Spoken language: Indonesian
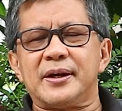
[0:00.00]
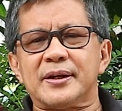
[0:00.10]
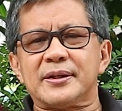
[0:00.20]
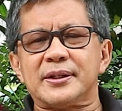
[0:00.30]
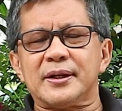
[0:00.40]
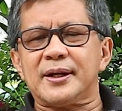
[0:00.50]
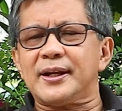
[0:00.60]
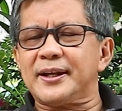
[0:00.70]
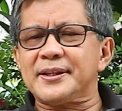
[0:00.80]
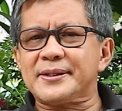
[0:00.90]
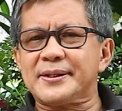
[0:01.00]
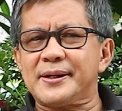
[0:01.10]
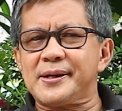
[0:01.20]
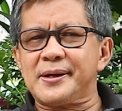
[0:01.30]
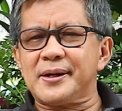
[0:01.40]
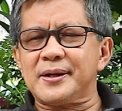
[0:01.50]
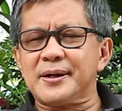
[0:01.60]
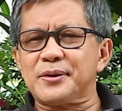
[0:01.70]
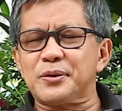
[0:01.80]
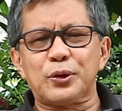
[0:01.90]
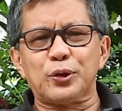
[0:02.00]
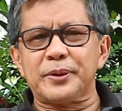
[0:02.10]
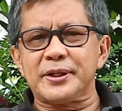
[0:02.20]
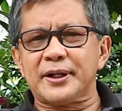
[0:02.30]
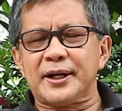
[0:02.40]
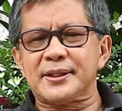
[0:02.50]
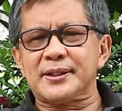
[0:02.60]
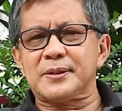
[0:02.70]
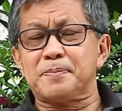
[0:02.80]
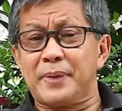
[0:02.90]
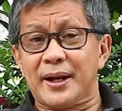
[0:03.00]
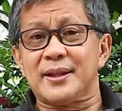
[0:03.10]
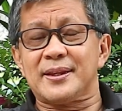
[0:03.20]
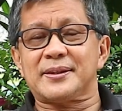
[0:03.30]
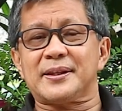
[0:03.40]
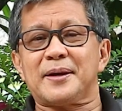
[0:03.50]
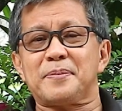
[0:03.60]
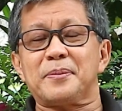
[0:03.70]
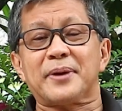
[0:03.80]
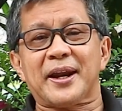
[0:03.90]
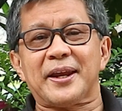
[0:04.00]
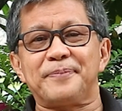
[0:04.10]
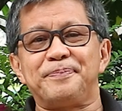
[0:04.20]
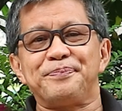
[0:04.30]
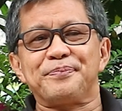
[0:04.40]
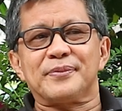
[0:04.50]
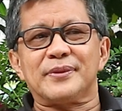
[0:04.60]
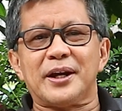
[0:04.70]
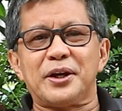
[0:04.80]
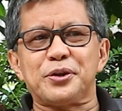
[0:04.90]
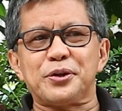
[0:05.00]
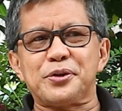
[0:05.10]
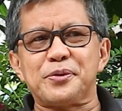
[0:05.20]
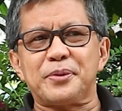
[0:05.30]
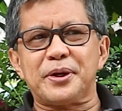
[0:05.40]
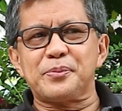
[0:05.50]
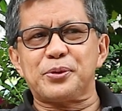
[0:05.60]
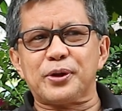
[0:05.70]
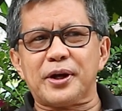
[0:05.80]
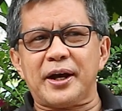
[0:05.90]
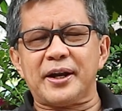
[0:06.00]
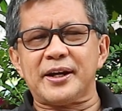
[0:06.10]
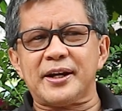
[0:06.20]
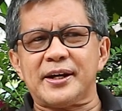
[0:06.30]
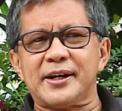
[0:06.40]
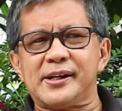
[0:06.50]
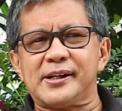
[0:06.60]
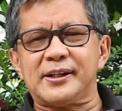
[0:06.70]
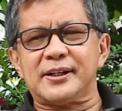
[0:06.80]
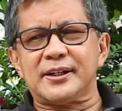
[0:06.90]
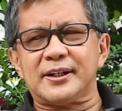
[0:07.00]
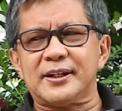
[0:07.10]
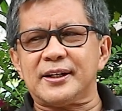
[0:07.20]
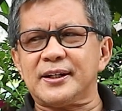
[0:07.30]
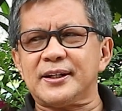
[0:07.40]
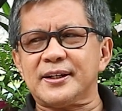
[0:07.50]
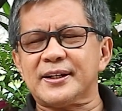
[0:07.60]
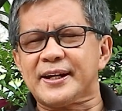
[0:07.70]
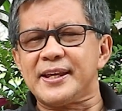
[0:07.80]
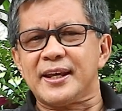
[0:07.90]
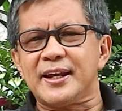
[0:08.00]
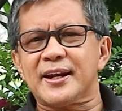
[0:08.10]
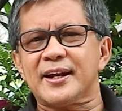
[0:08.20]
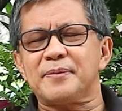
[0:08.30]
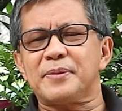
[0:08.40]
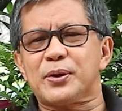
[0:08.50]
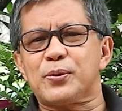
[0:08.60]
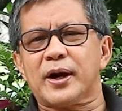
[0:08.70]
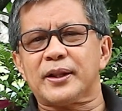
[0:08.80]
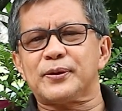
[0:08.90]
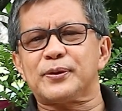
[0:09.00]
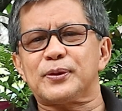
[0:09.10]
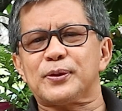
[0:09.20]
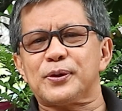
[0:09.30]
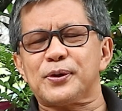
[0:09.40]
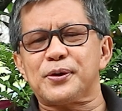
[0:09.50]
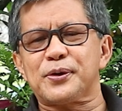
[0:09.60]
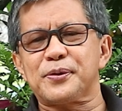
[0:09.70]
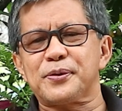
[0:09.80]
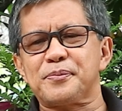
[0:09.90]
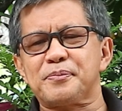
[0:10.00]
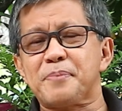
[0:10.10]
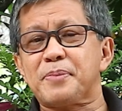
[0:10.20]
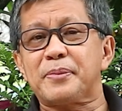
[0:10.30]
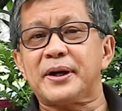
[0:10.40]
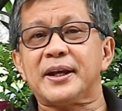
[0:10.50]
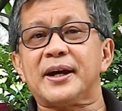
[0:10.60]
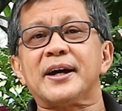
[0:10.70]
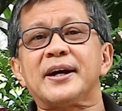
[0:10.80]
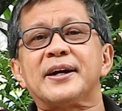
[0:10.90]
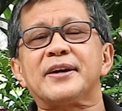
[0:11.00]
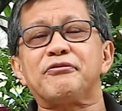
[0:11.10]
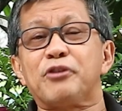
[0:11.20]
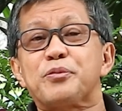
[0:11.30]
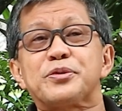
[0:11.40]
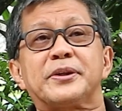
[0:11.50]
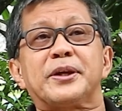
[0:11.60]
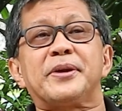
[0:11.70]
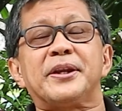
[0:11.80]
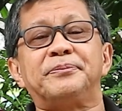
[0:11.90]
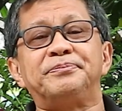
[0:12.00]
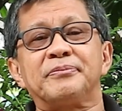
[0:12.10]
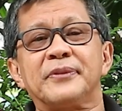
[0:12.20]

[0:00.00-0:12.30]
Dan saya lihat uh, kurikulumnya sangat padat tetapi menarik. Dan itu menimbulkan uh, keinginan lebih kuat untuk memperbanyak forum semacam ini,